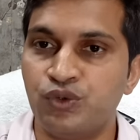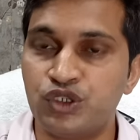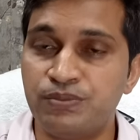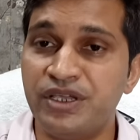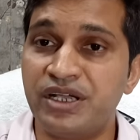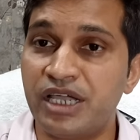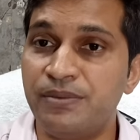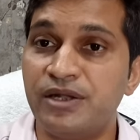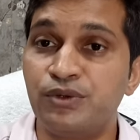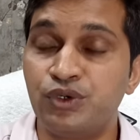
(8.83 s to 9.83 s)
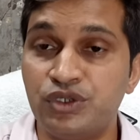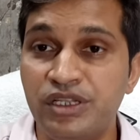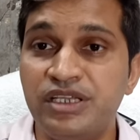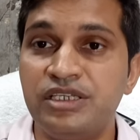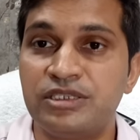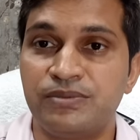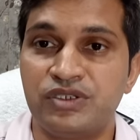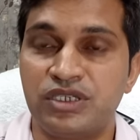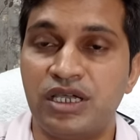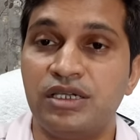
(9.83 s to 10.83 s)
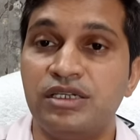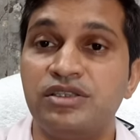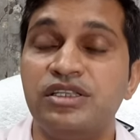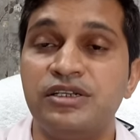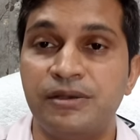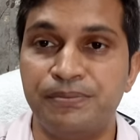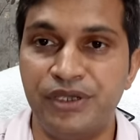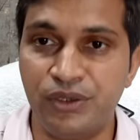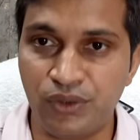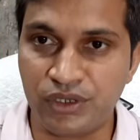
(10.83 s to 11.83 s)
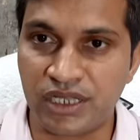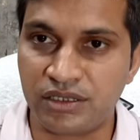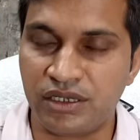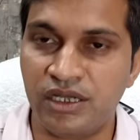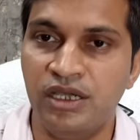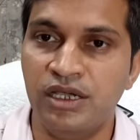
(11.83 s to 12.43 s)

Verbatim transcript: उसमें कई बार खुजली की समस्या इतनी गंभीर हो जाती है